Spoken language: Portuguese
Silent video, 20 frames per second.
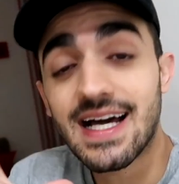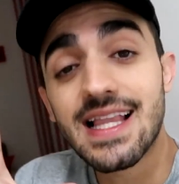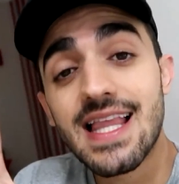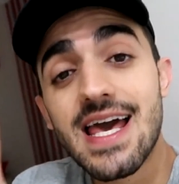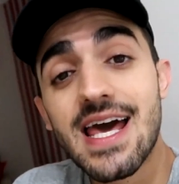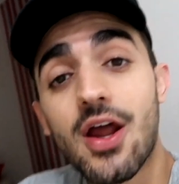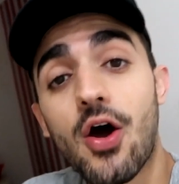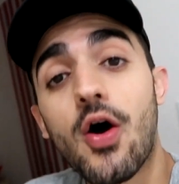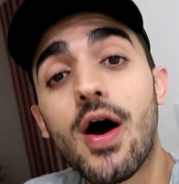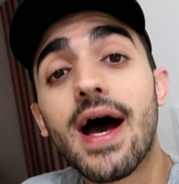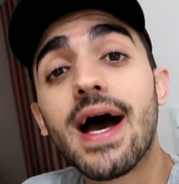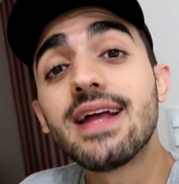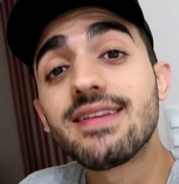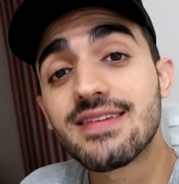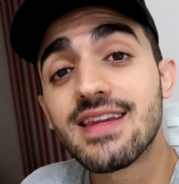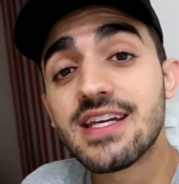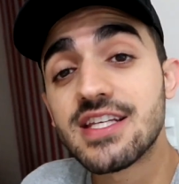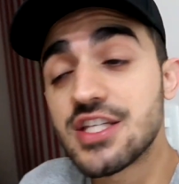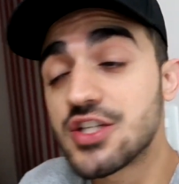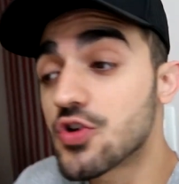galera, ó,
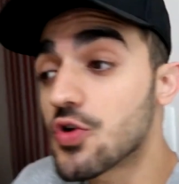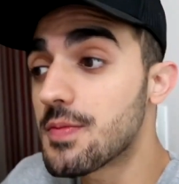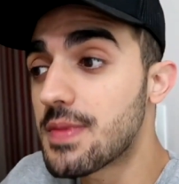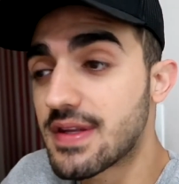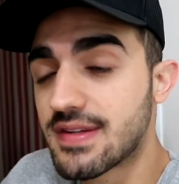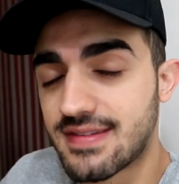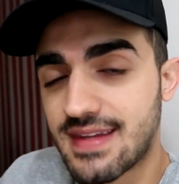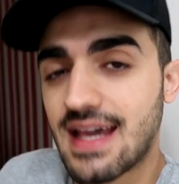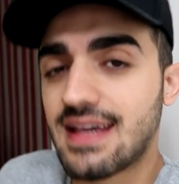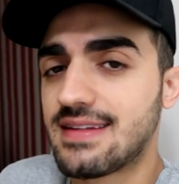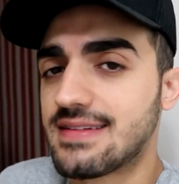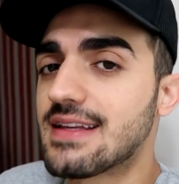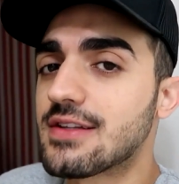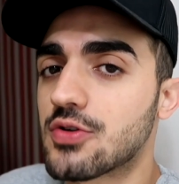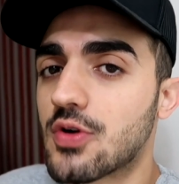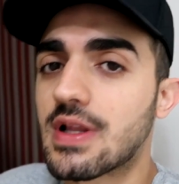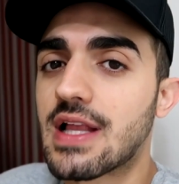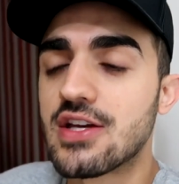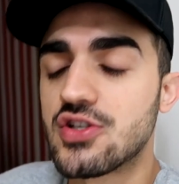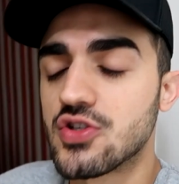antes da gente começar essa
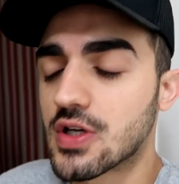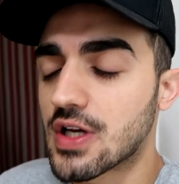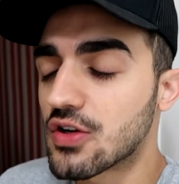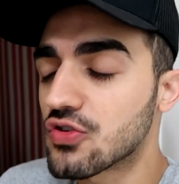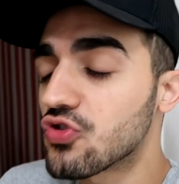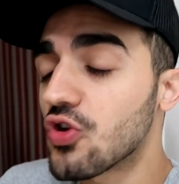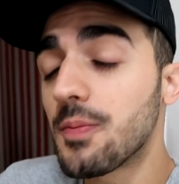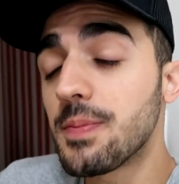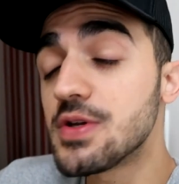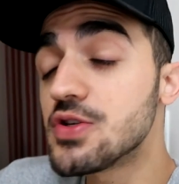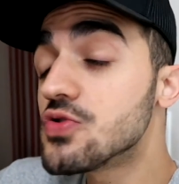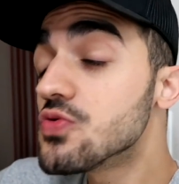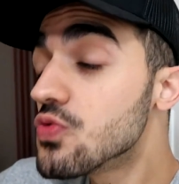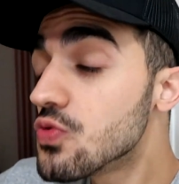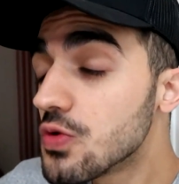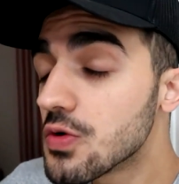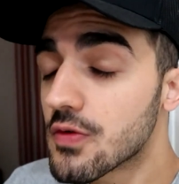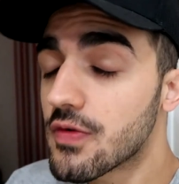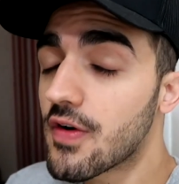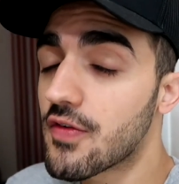Quero só pedir um
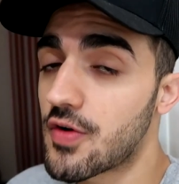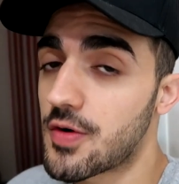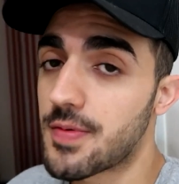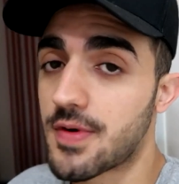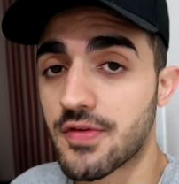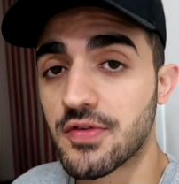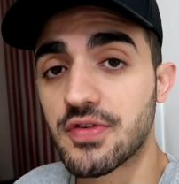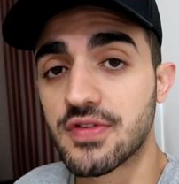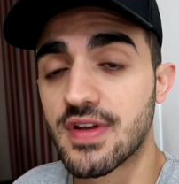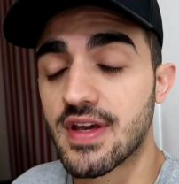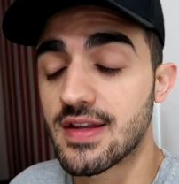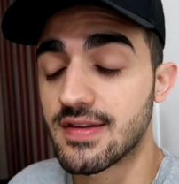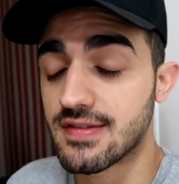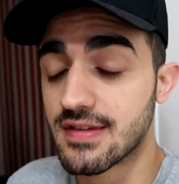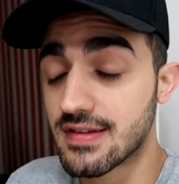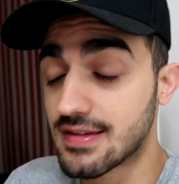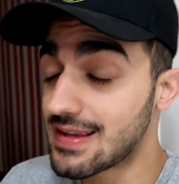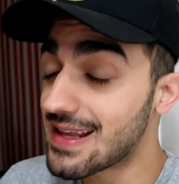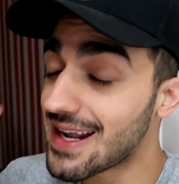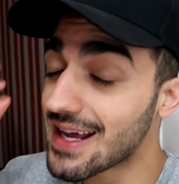único favor para vocês.
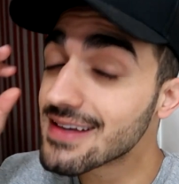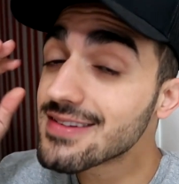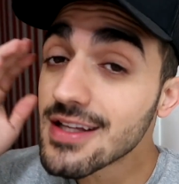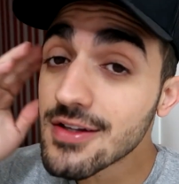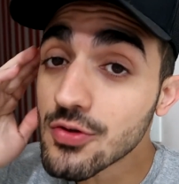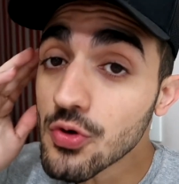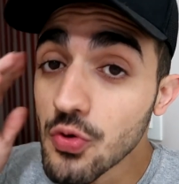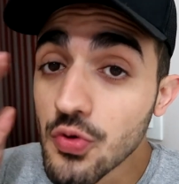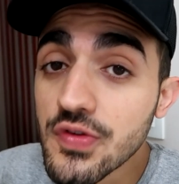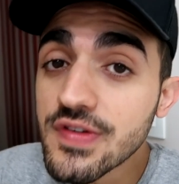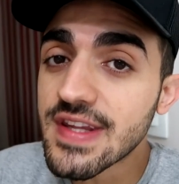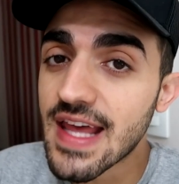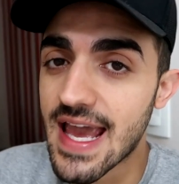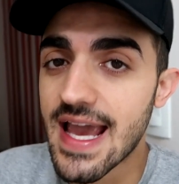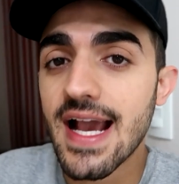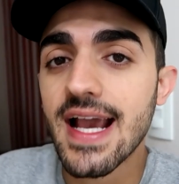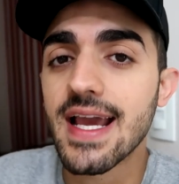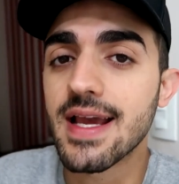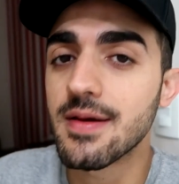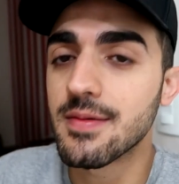Será que vocês
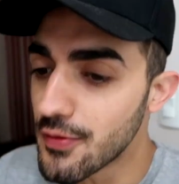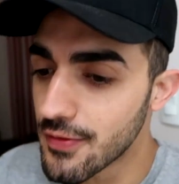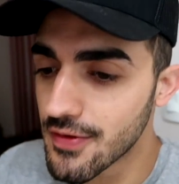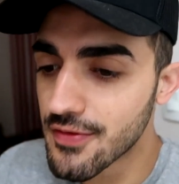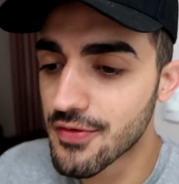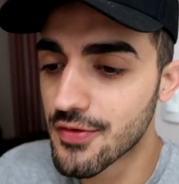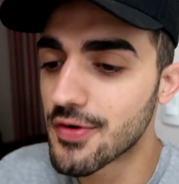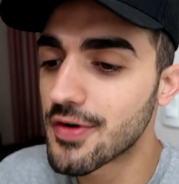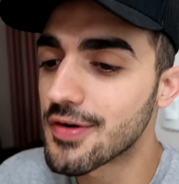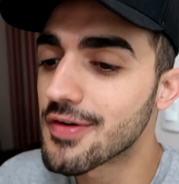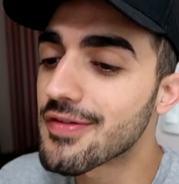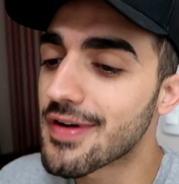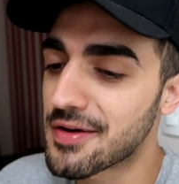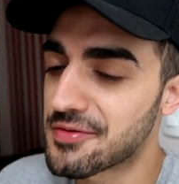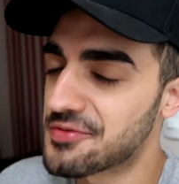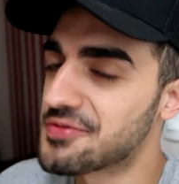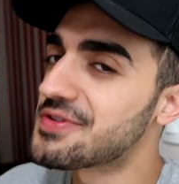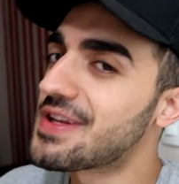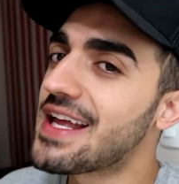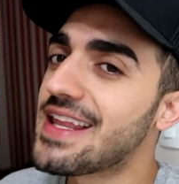conseguem, por favor, não vai
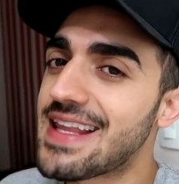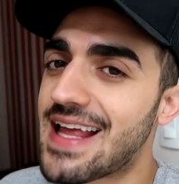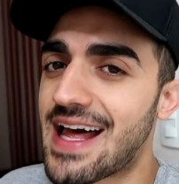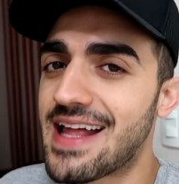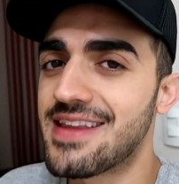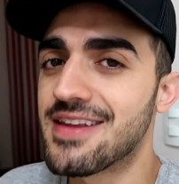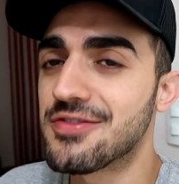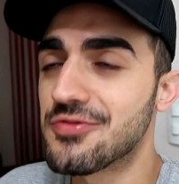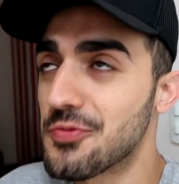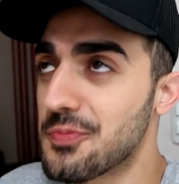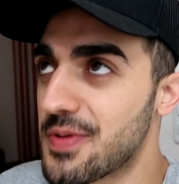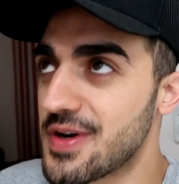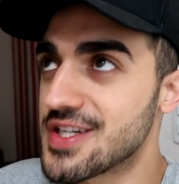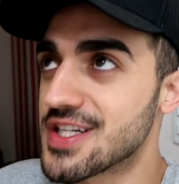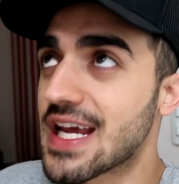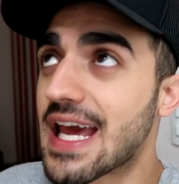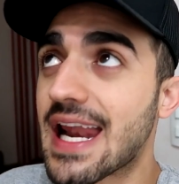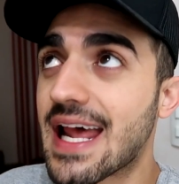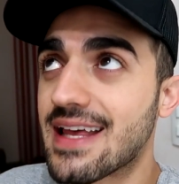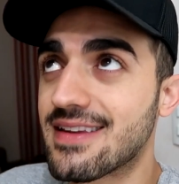custar nada, super
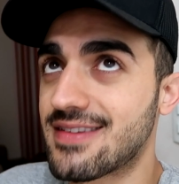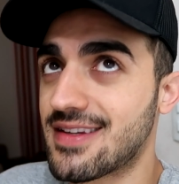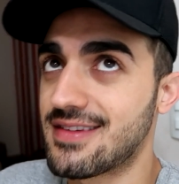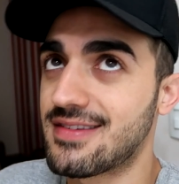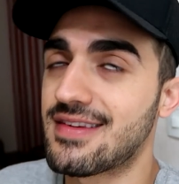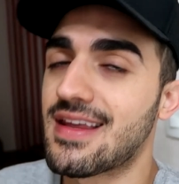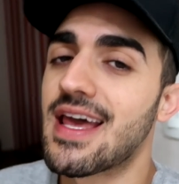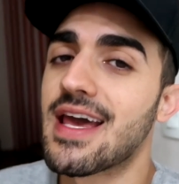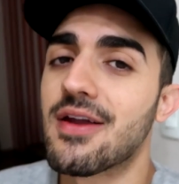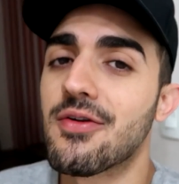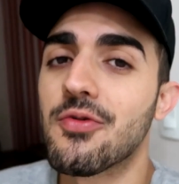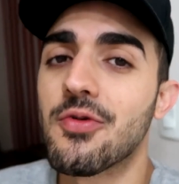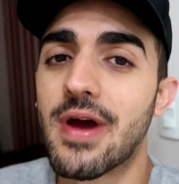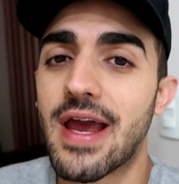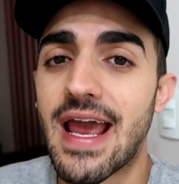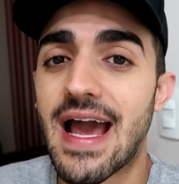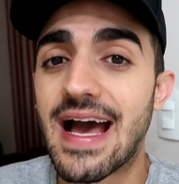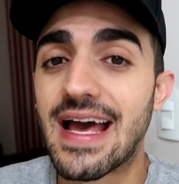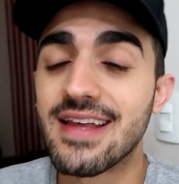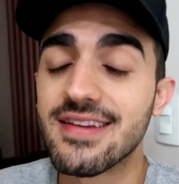de graça, zero
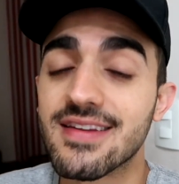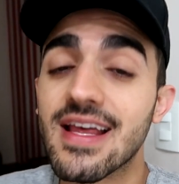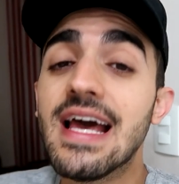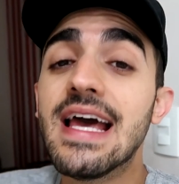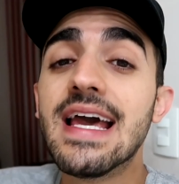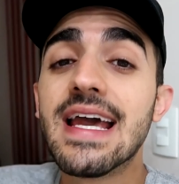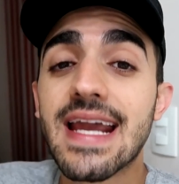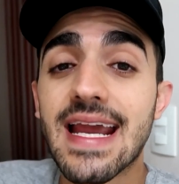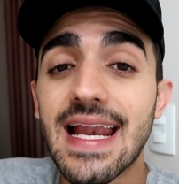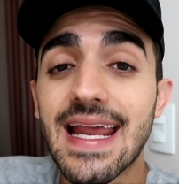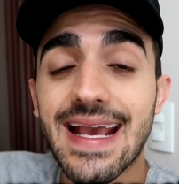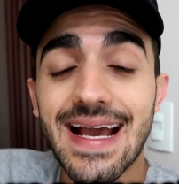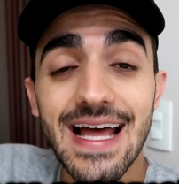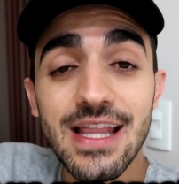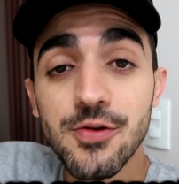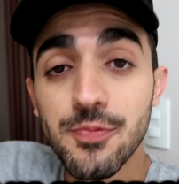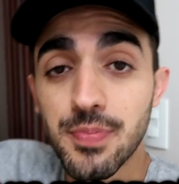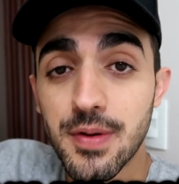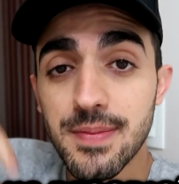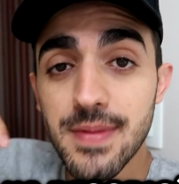reais,
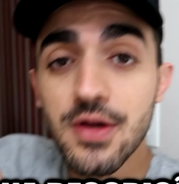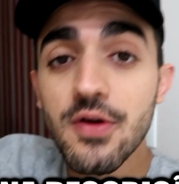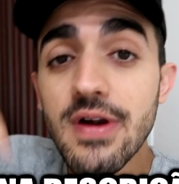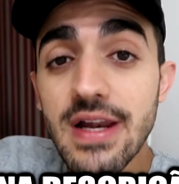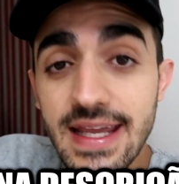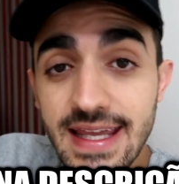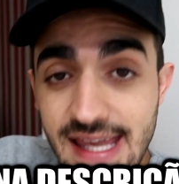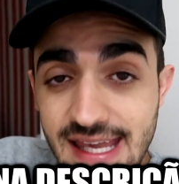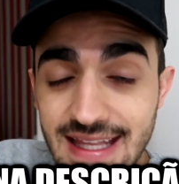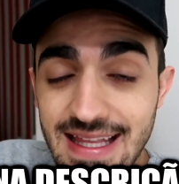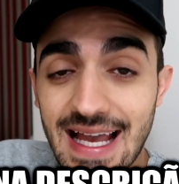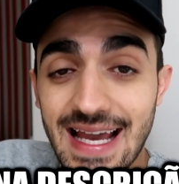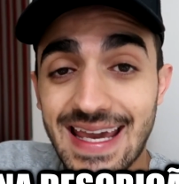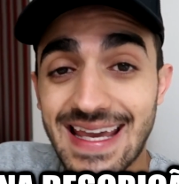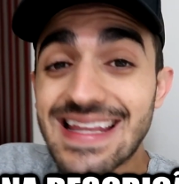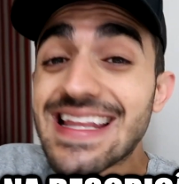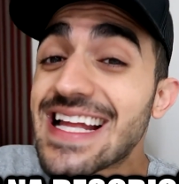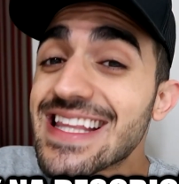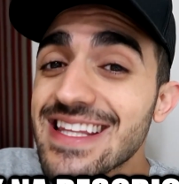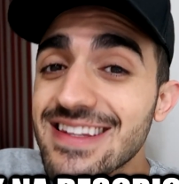clicar no primeiro link que tá
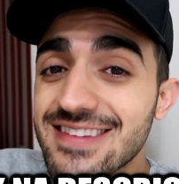aqui na